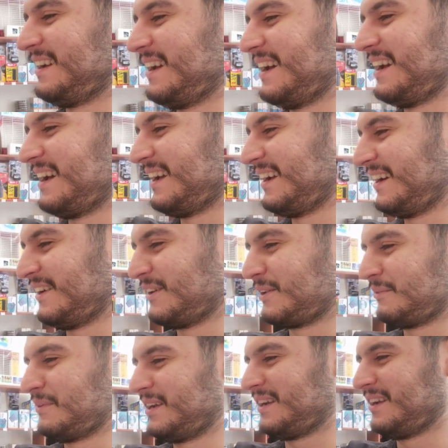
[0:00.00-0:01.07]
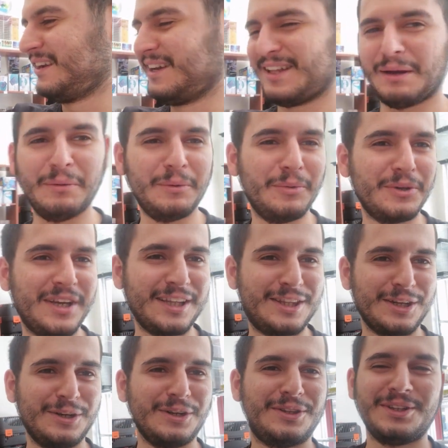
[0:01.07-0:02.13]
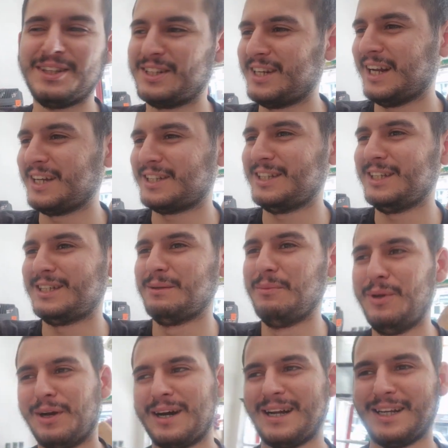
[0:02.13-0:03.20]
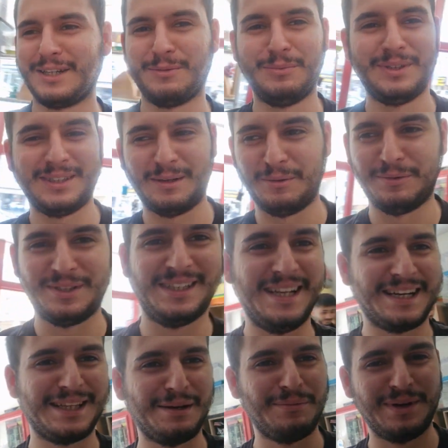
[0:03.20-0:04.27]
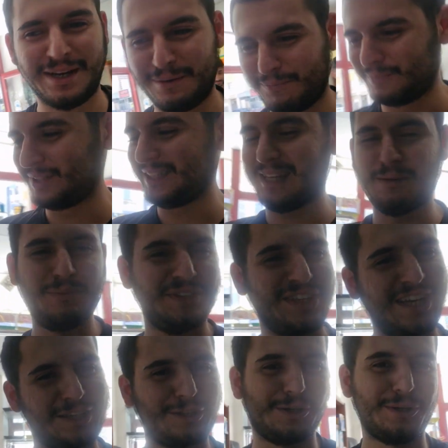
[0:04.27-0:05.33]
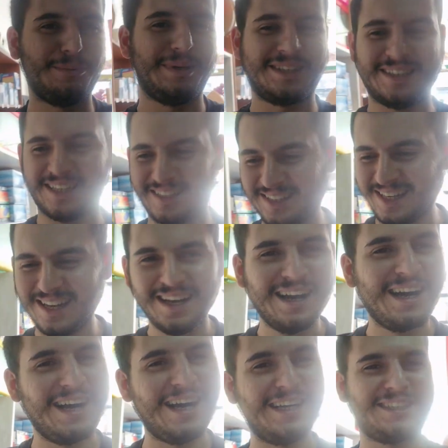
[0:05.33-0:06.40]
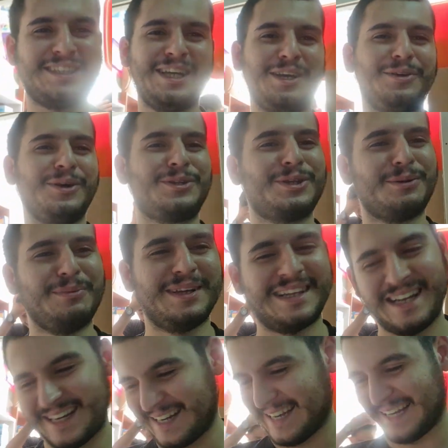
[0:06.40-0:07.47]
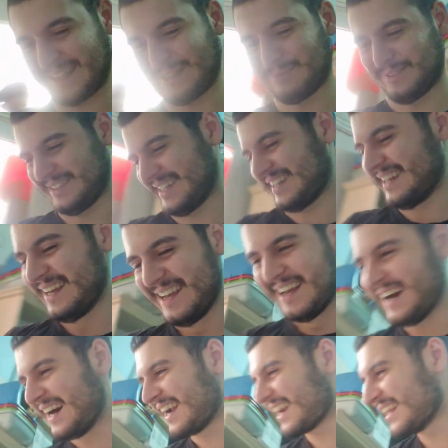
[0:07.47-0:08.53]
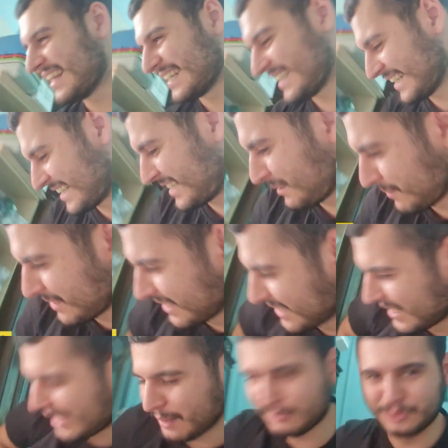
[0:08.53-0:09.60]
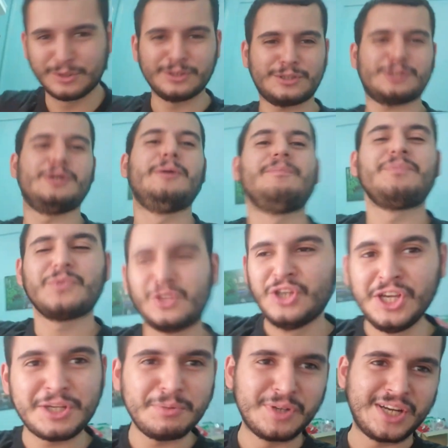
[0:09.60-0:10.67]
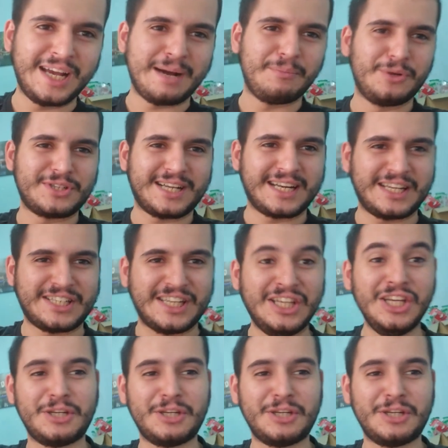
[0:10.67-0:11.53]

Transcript: Eee yavrum ey. Tabii bu getir götürde çalıştığı için biliyor kardeşim. Biz, biz nereden bilelim. Biz de bir getir olmasak da az şey götürmediler hayatımızda. Arkadaşlar şimdi ne yapıyoruz? Hiçbir şey yapmıyoruz arkadaşlar.